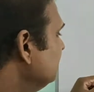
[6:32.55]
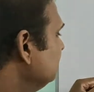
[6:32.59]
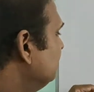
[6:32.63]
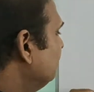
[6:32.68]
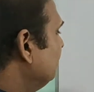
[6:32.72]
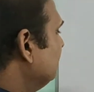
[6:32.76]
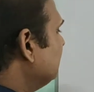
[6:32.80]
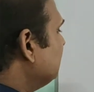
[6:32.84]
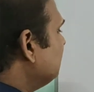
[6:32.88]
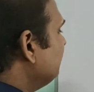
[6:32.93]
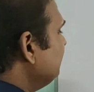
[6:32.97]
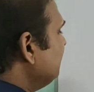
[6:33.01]
तो
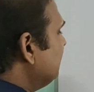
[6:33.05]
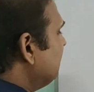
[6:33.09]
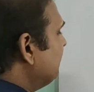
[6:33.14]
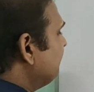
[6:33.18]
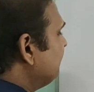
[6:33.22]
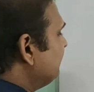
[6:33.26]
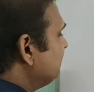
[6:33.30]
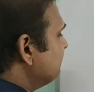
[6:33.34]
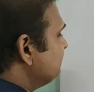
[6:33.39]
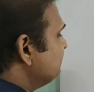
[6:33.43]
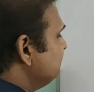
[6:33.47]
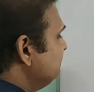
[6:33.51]
अगर हम यहाँ
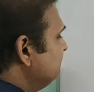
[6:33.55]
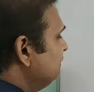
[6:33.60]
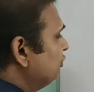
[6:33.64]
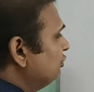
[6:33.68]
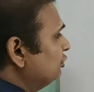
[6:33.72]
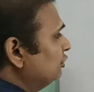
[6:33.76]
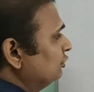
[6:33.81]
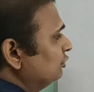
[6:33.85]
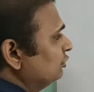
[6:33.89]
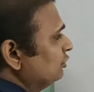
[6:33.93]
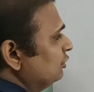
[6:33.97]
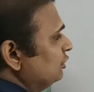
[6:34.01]
पर
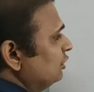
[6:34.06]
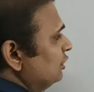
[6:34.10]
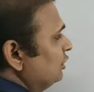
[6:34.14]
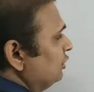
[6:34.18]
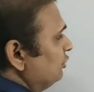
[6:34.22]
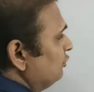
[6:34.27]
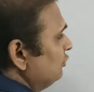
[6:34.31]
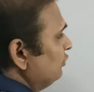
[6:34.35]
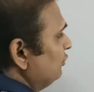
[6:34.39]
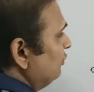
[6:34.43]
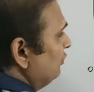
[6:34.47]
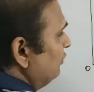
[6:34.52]
जीरो
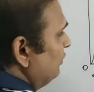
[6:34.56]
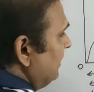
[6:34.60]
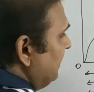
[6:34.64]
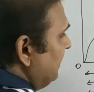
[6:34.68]
टू